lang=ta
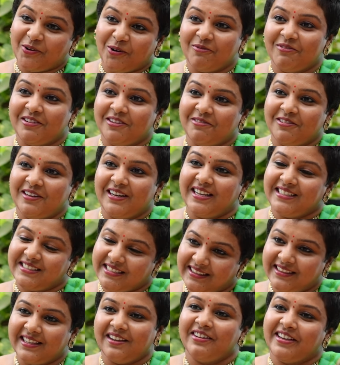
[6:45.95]
கோவில் உள்ளே
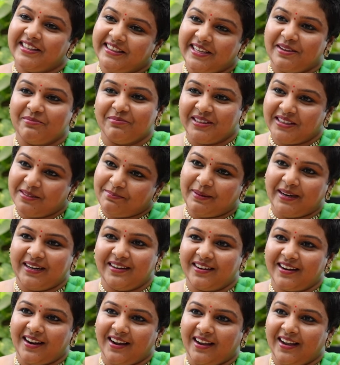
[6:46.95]
சித்த வைத்தியம் வந்து
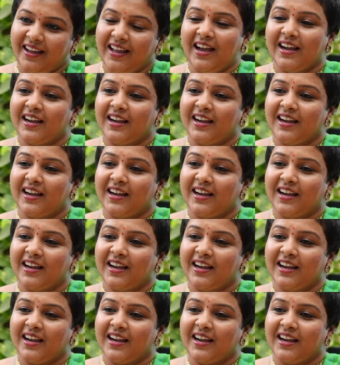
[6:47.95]
பண்ணுறாங்க